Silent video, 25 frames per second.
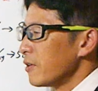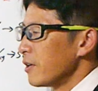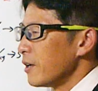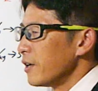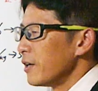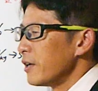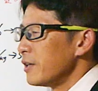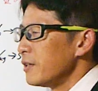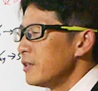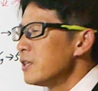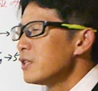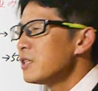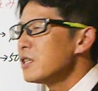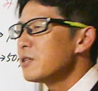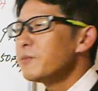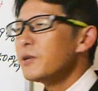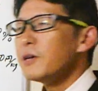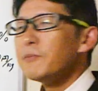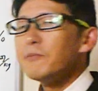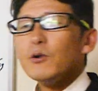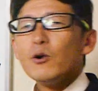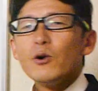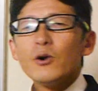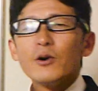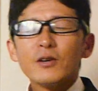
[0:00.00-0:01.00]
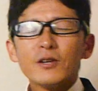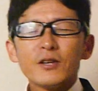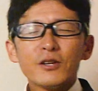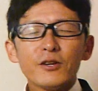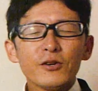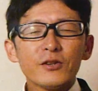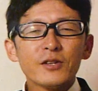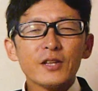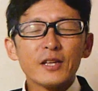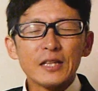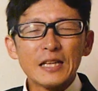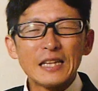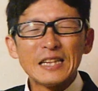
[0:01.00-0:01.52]
れ日米貿易
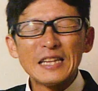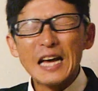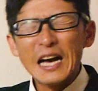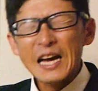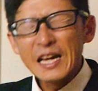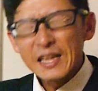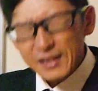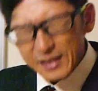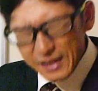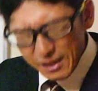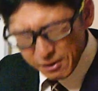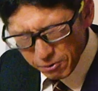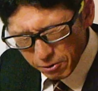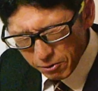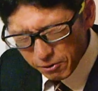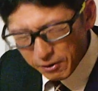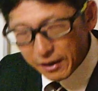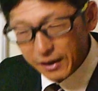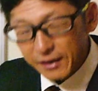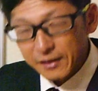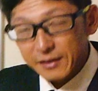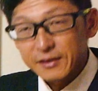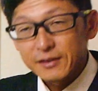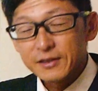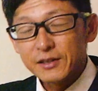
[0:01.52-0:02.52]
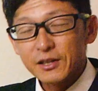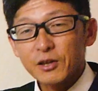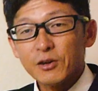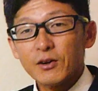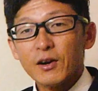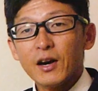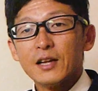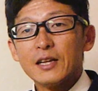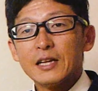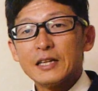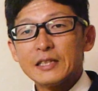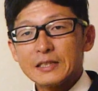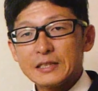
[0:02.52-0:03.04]
協定って何なのかっていう
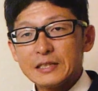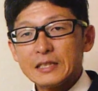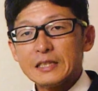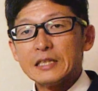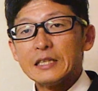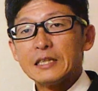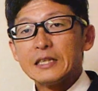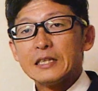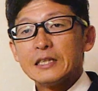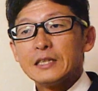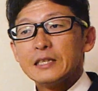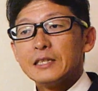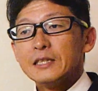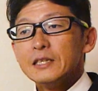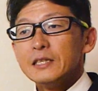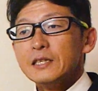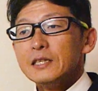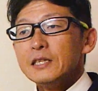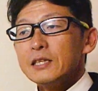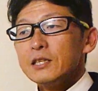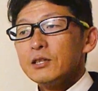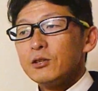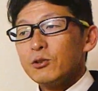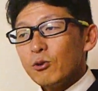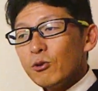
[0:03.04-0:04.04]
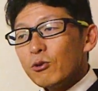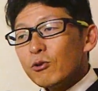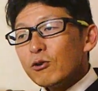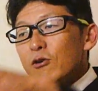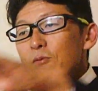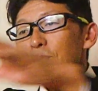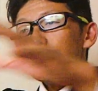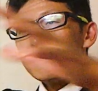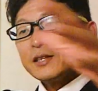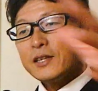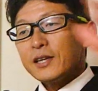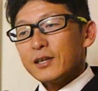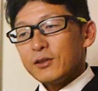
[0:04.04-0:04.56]
話ど
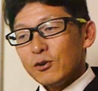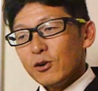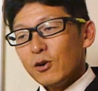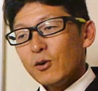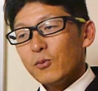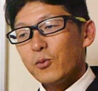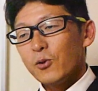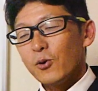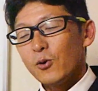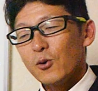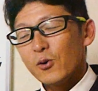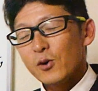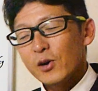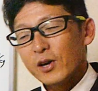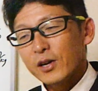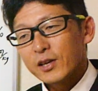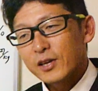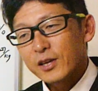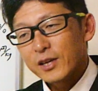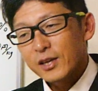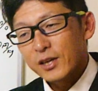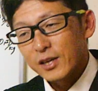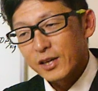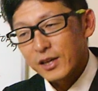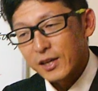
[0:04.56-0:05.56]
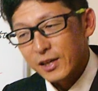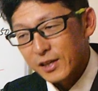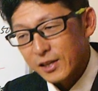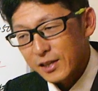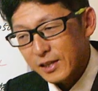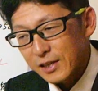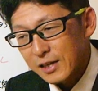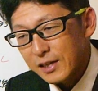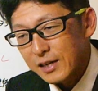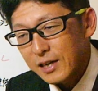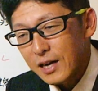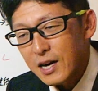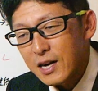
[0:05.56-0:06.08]
こまでの貿易
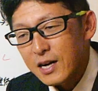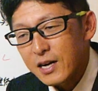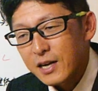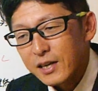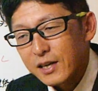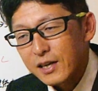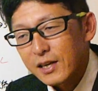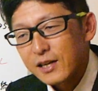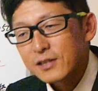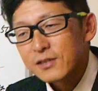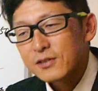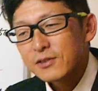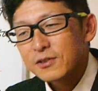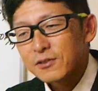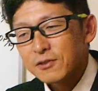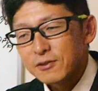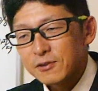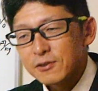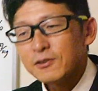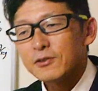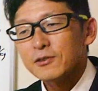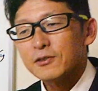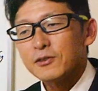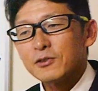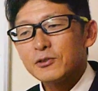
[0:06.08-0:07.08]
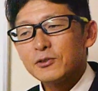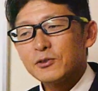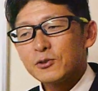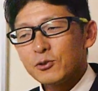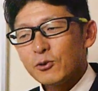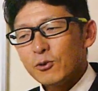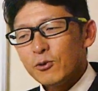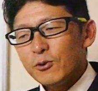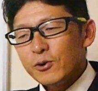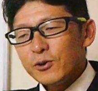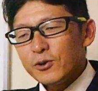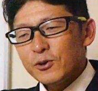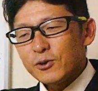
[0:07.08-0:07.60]
に関係する
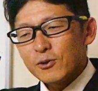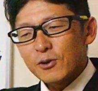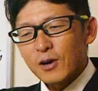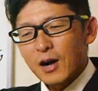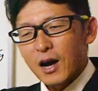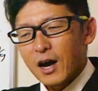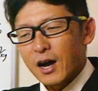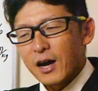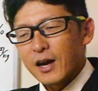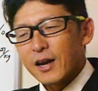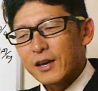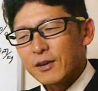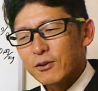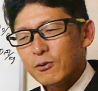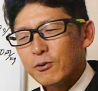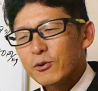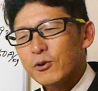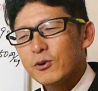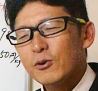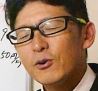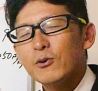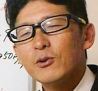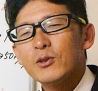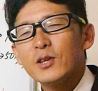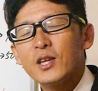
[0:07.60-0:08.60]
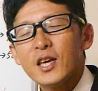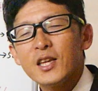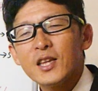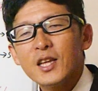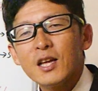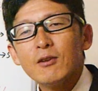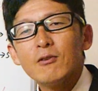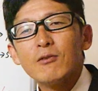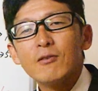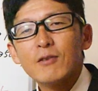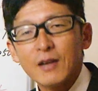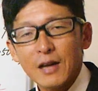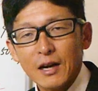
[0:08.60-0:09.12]
どういう範囲の協定な
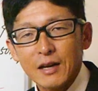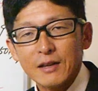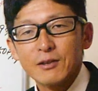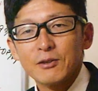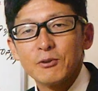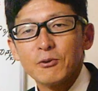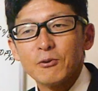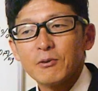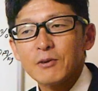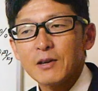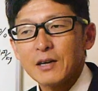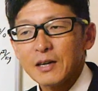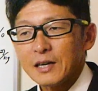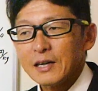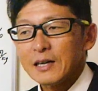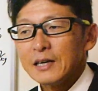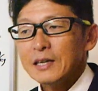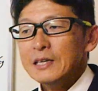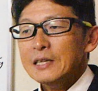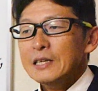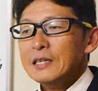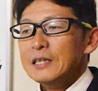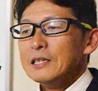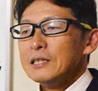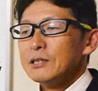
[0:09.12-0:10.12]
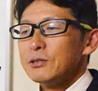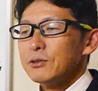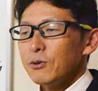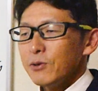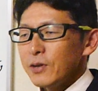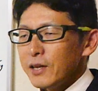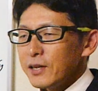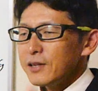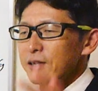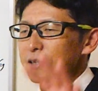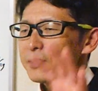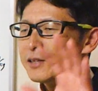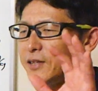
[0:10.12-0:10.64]
のかとかそ
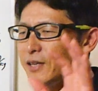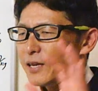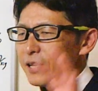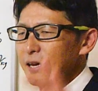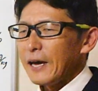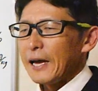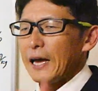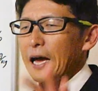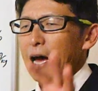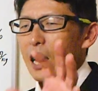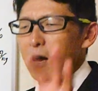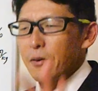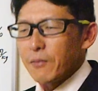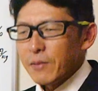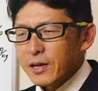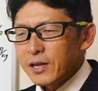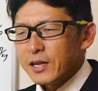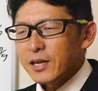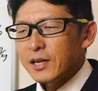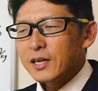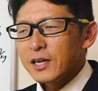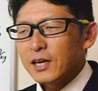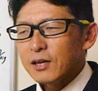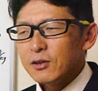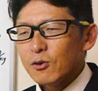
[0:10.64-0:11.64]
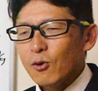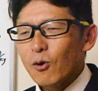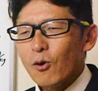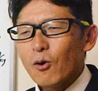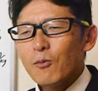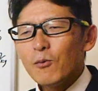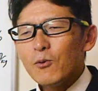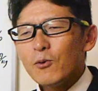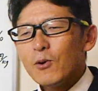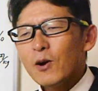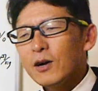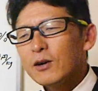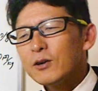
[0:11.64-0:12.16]
れってアメリカの
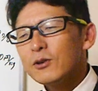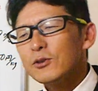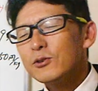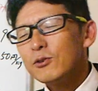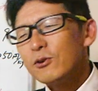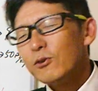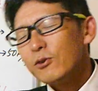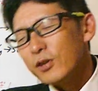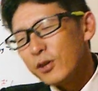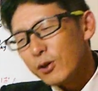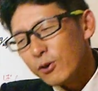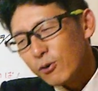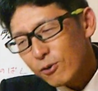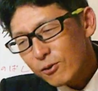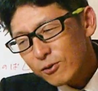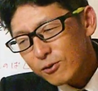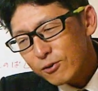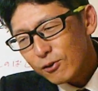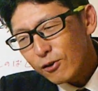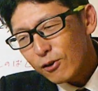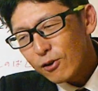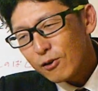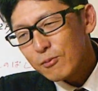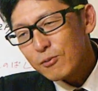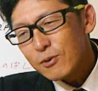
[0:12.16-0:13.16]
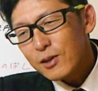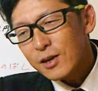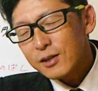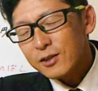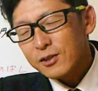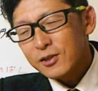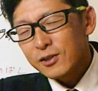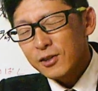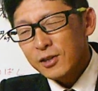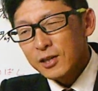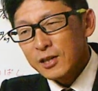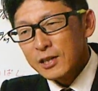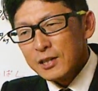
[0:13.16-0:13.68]
思惑と日本の思
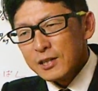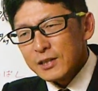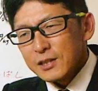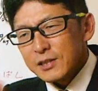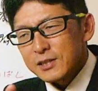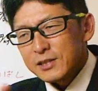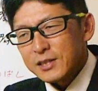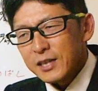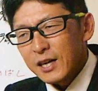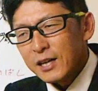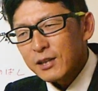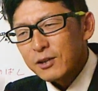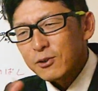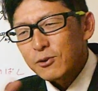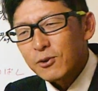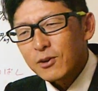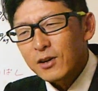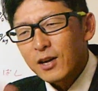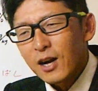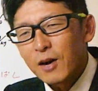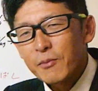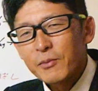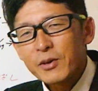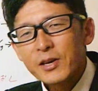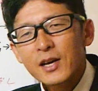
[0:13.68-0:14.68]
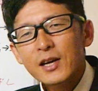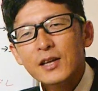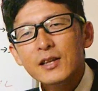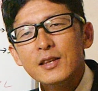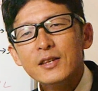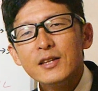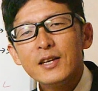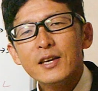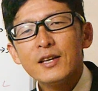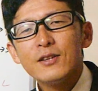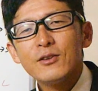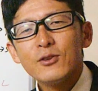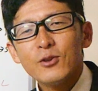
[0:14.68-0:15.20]
惑ちゃんと噛み合っ
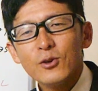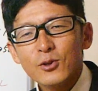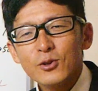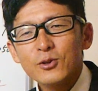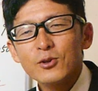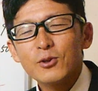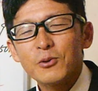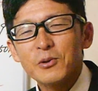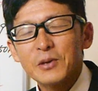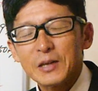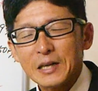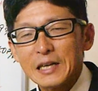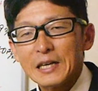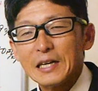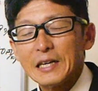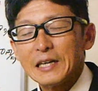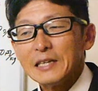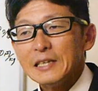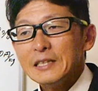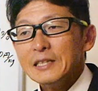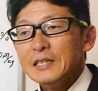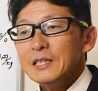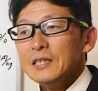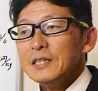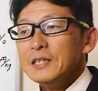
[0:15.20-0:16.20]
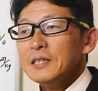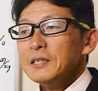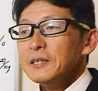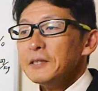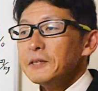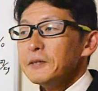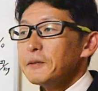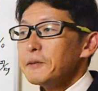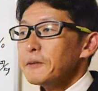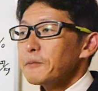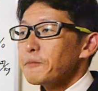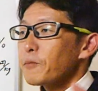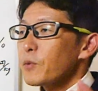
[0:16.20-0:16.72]
てんのとか
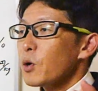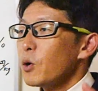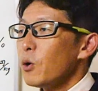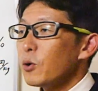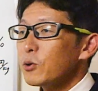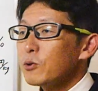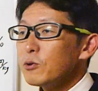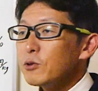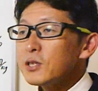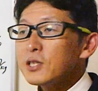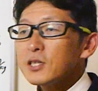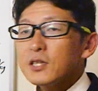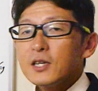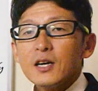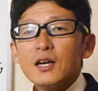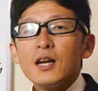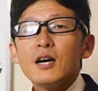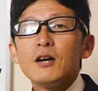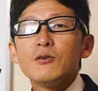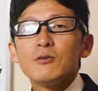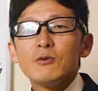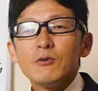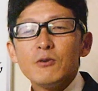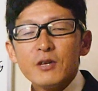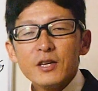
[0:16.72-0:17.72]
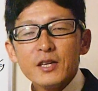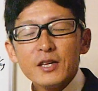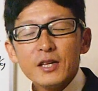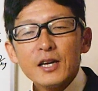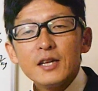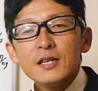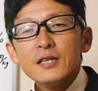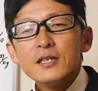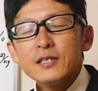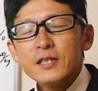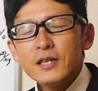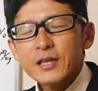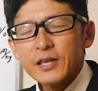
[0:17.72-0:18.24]
今年から動き
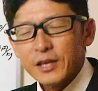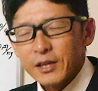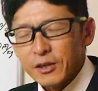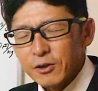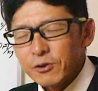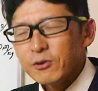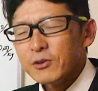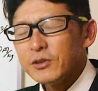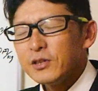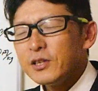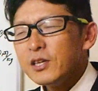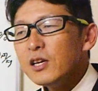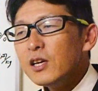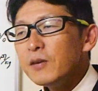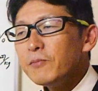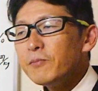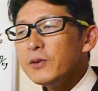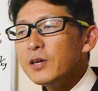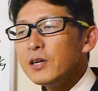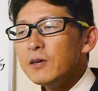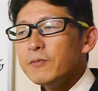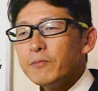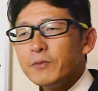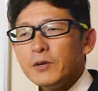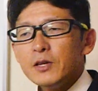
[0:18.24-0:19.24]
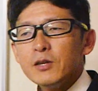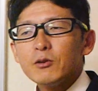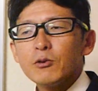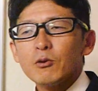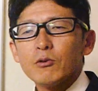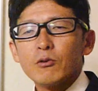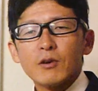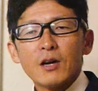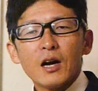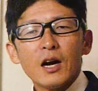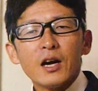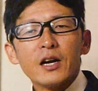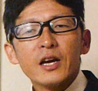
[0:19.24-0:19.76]
出している TPP と
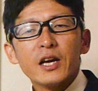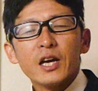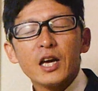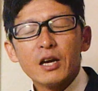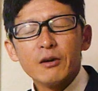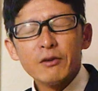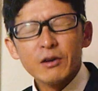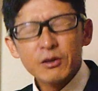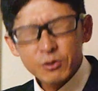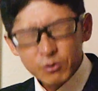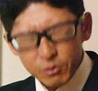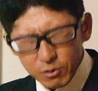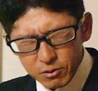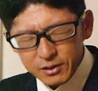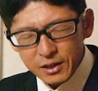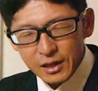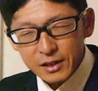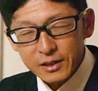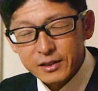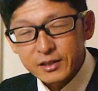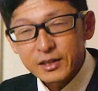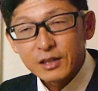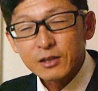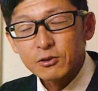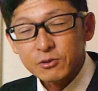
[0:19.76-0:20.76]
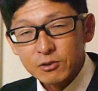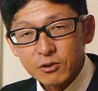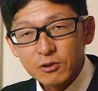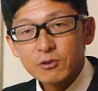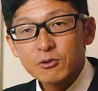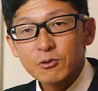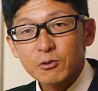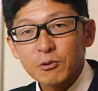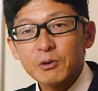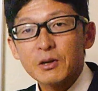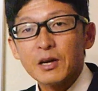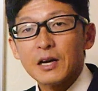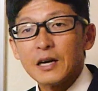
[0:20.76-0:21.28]
の関係はどうなってるの
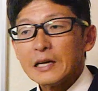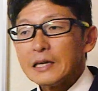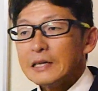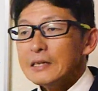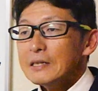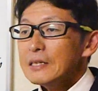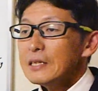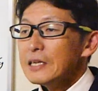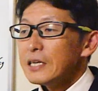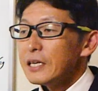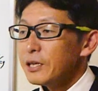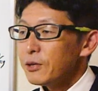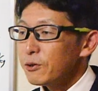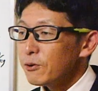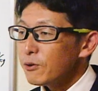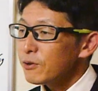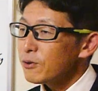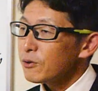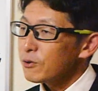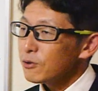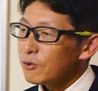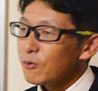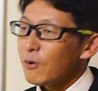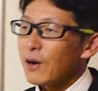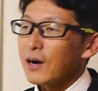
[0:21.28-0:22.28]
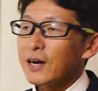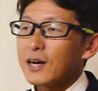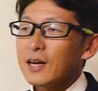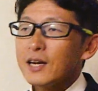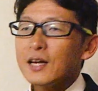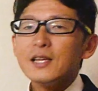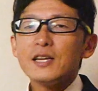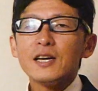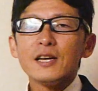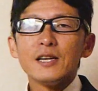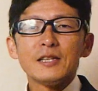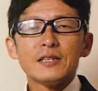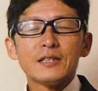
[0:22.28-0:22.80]
とかいろいろとわか
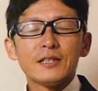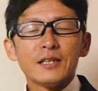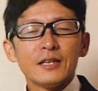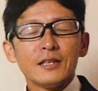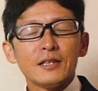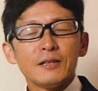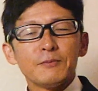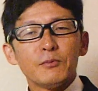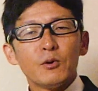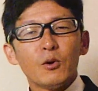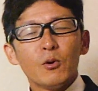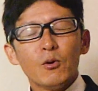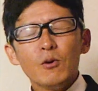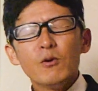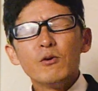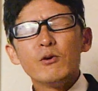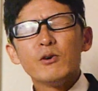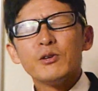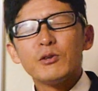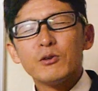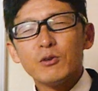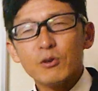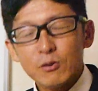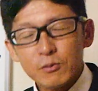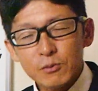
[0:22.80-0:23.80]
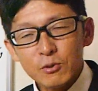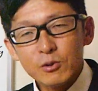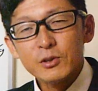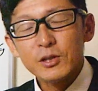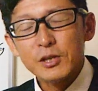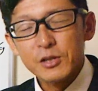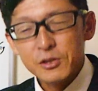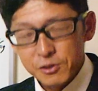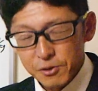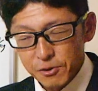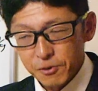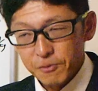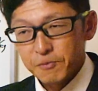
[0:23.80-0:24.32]
らない点も多いと思うん
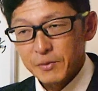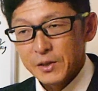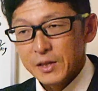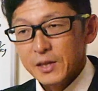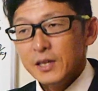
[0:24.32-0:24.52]
ですよ。